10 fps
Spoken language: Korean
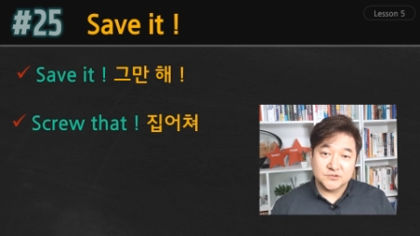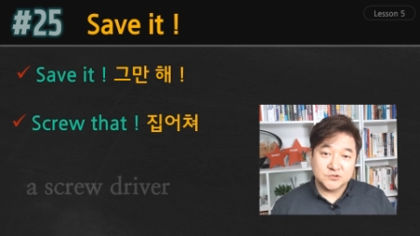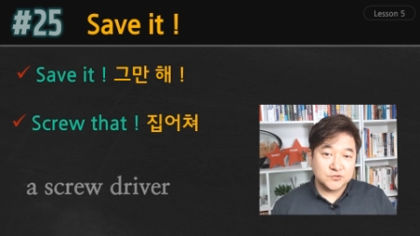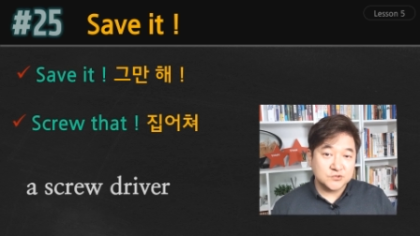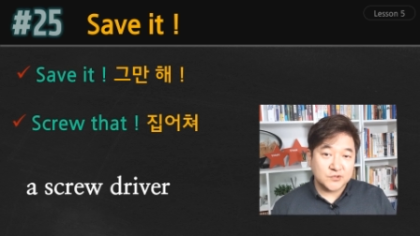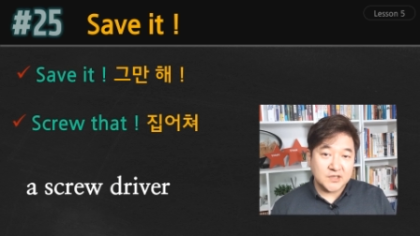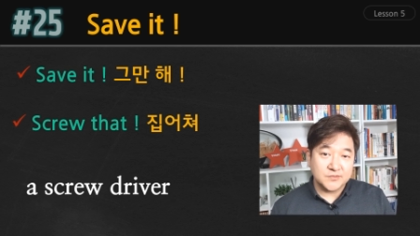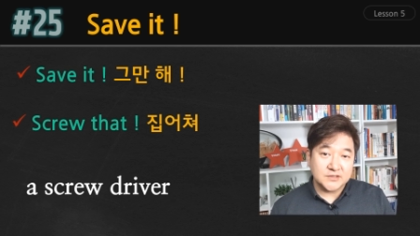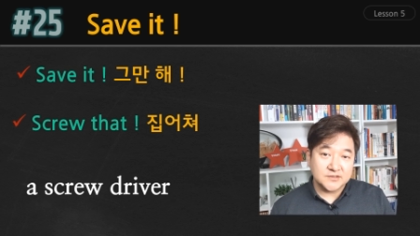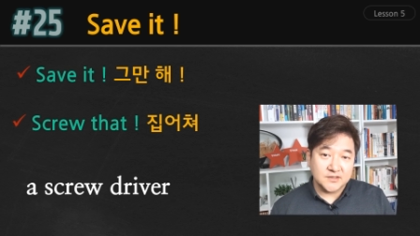
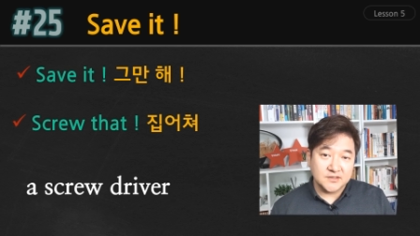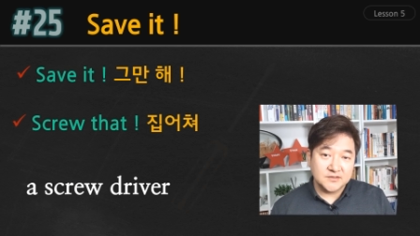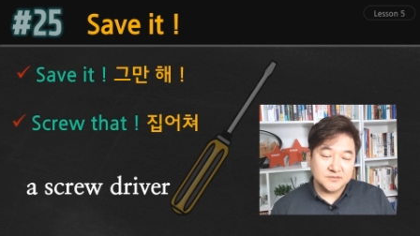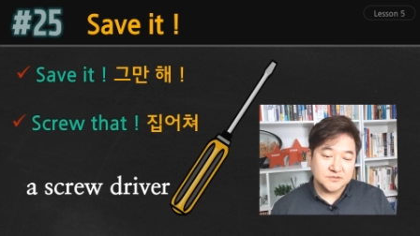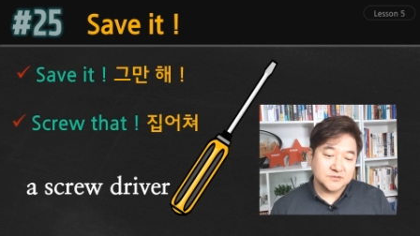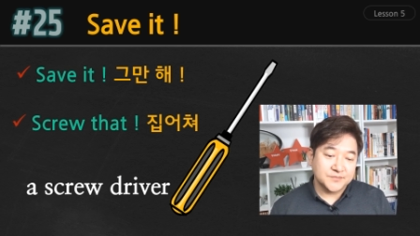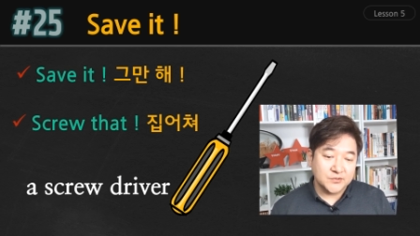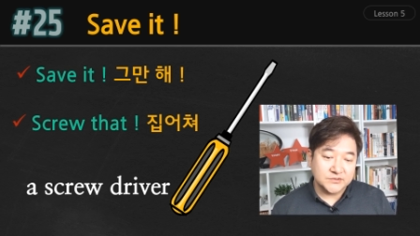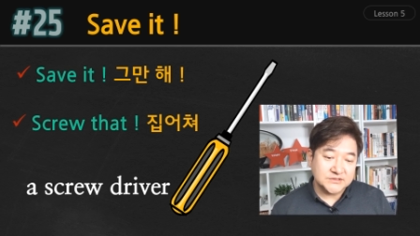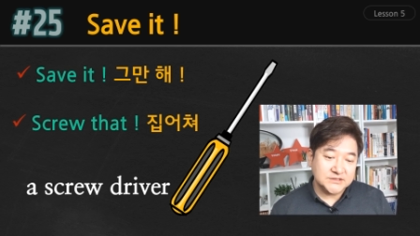스크루드라이버 할때그
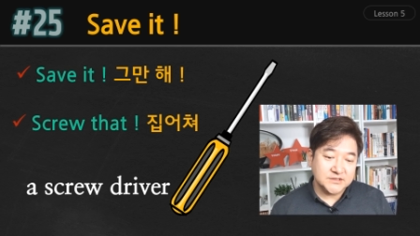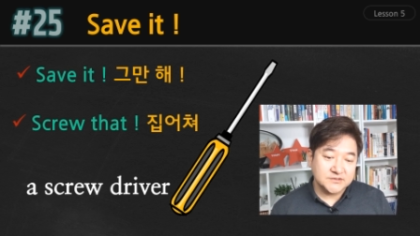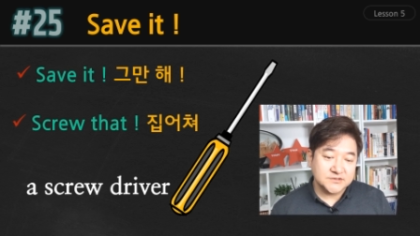배웠듯이